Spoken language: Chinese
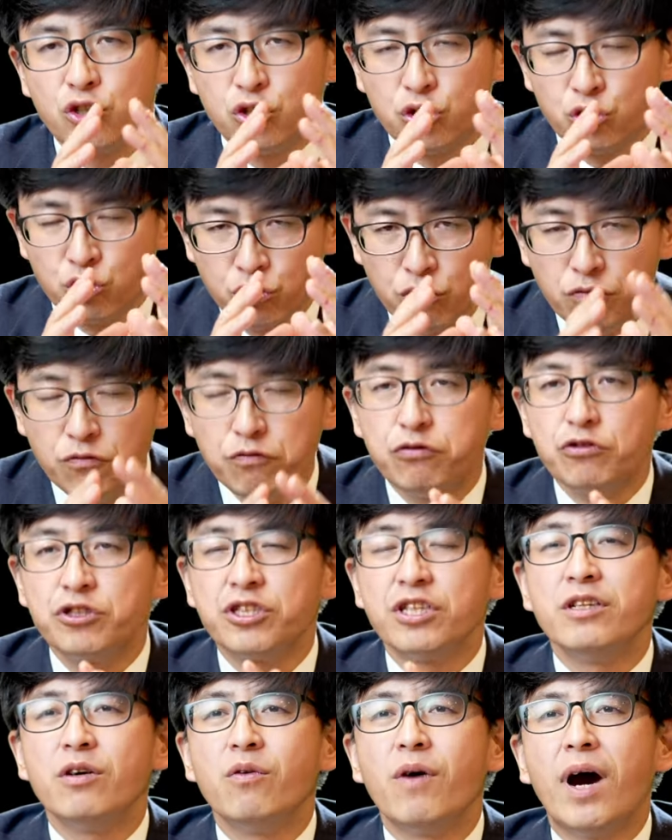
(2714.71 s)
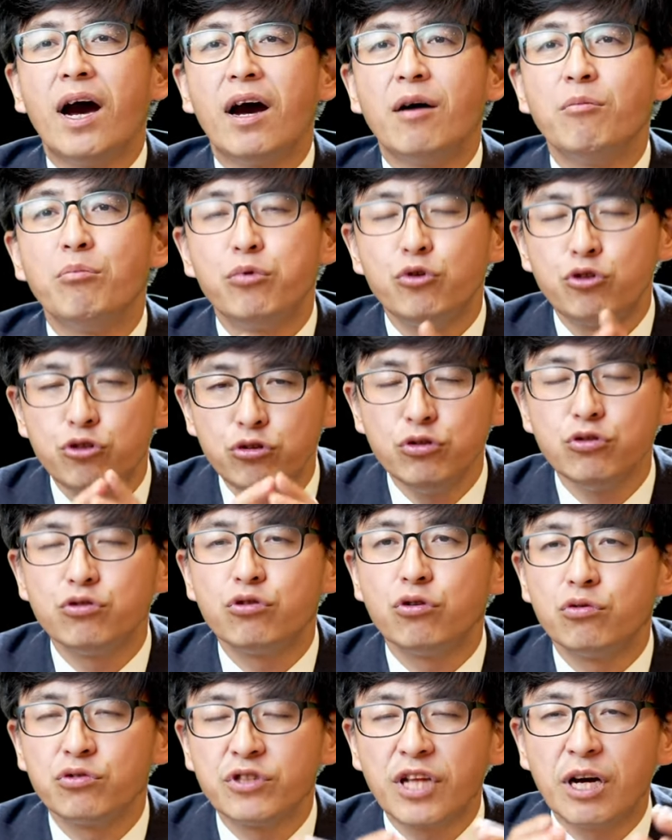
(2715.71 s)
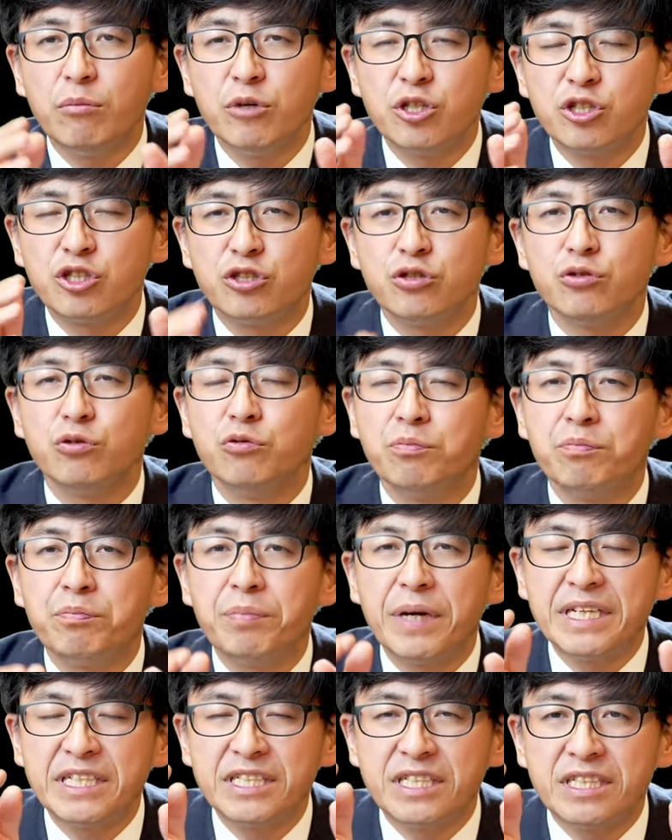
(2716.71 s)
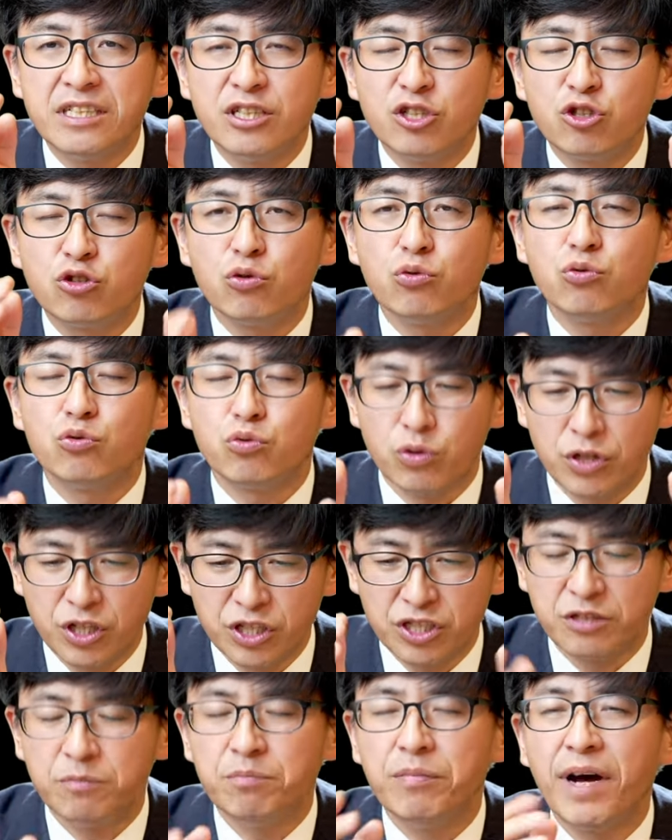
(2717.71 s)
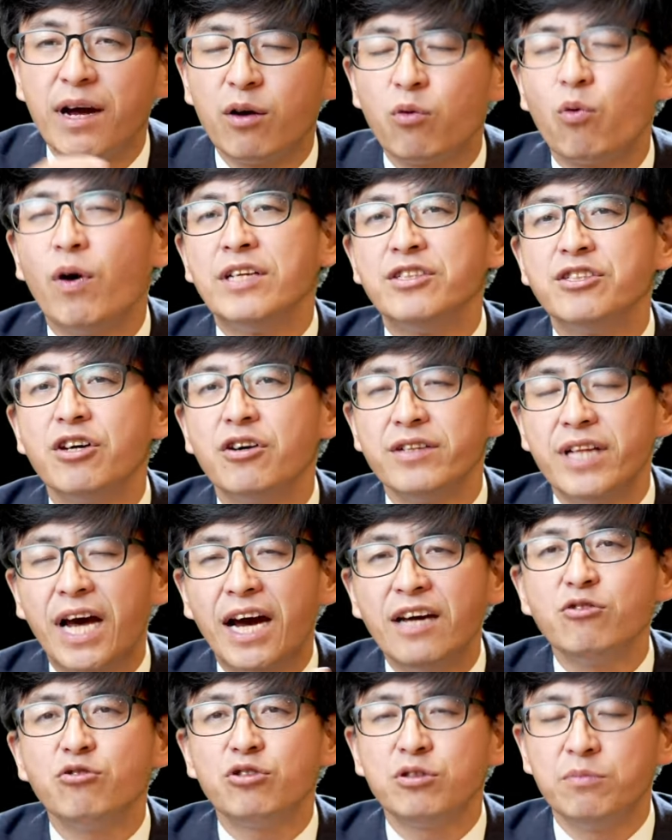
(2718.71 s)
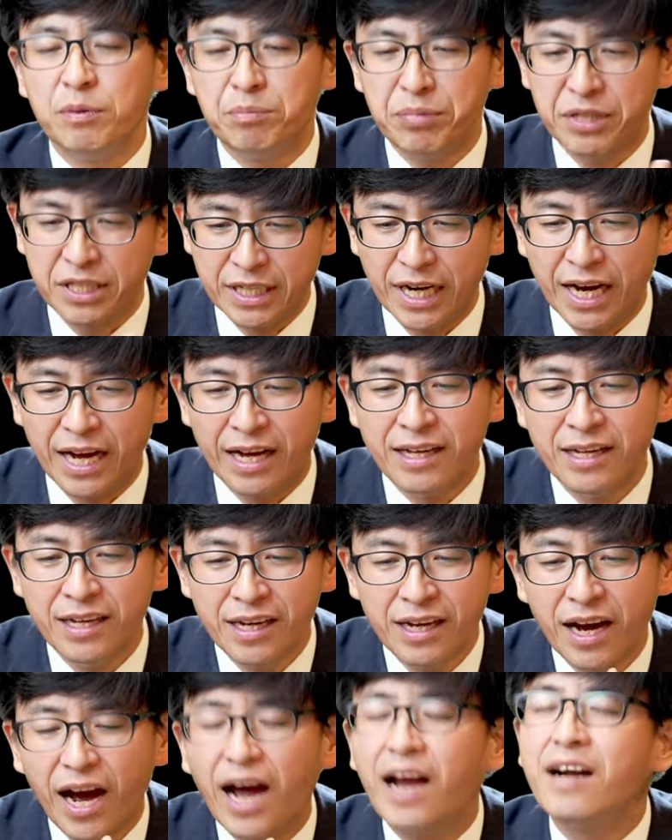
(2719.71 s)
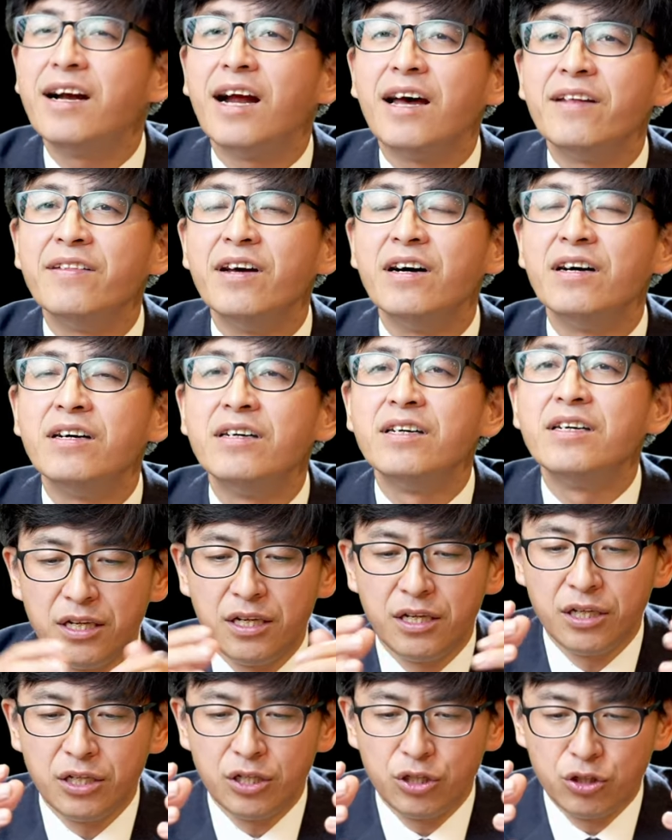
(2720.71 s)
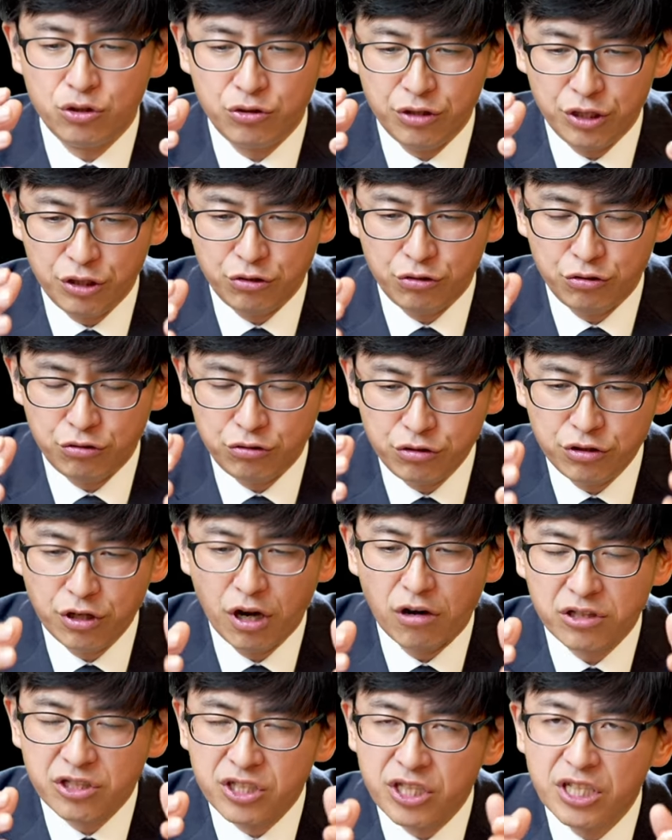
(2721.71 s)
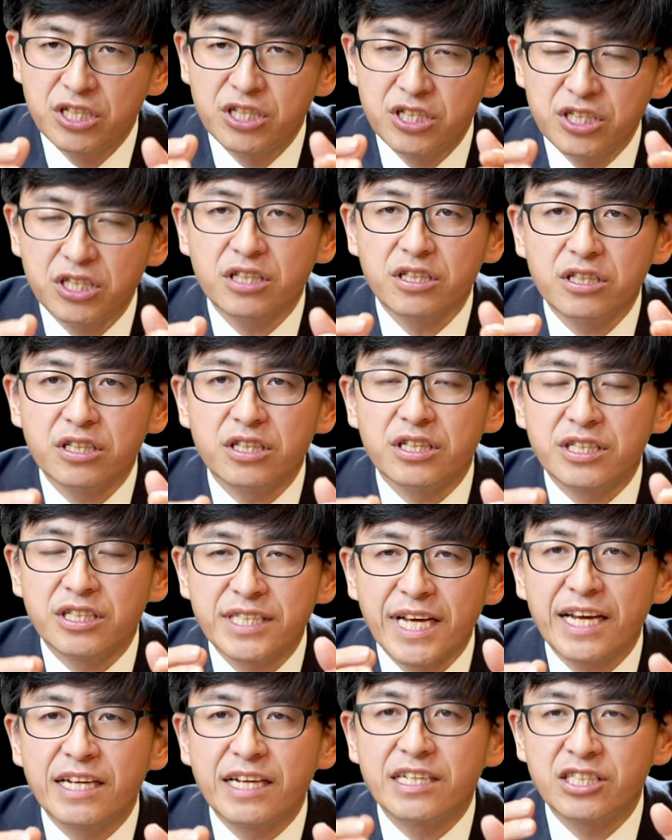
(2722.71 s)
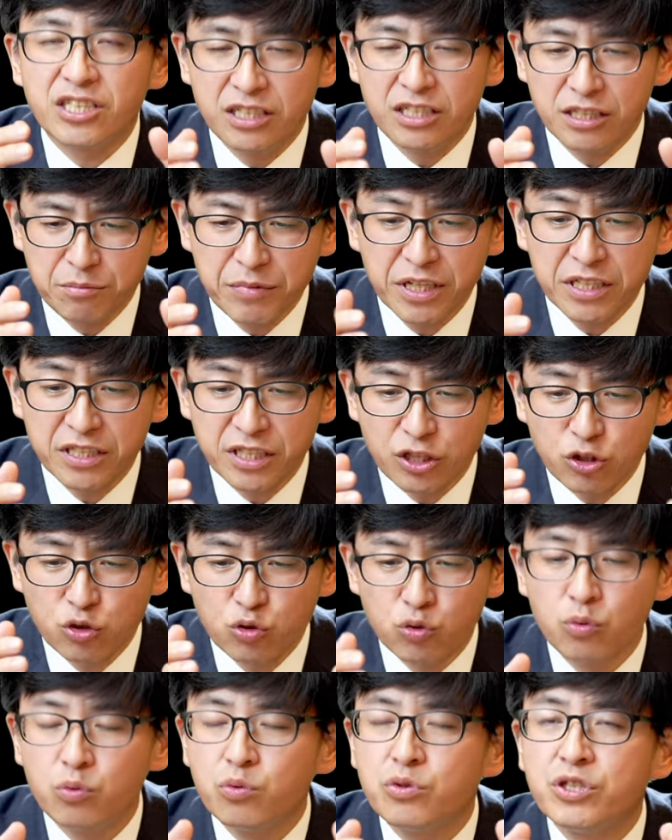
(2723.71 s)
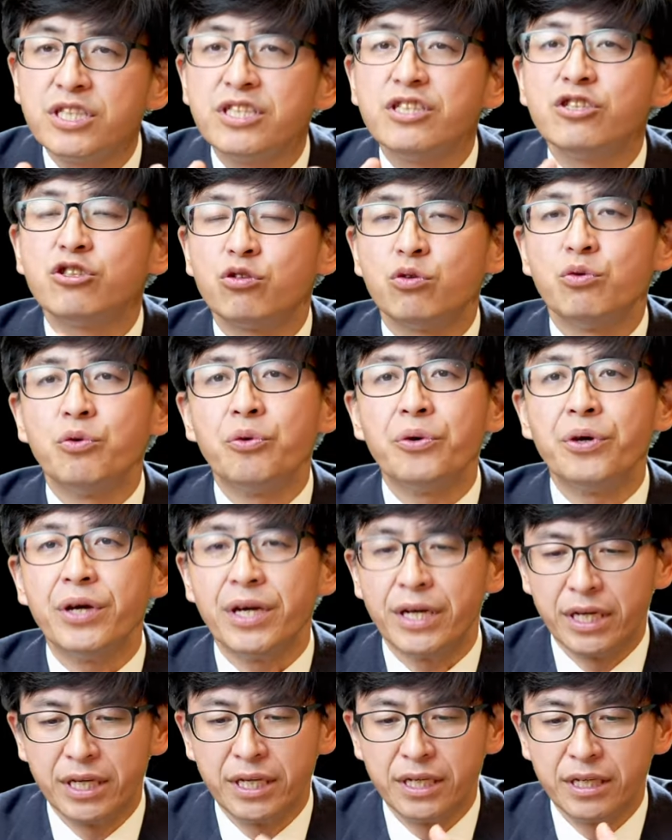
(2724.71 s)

顺服神的话，不顺从，他们只有被神的咒诅和审判管教，哪有什么平安安然呢？所以需要真正的在神的面前忠心守约，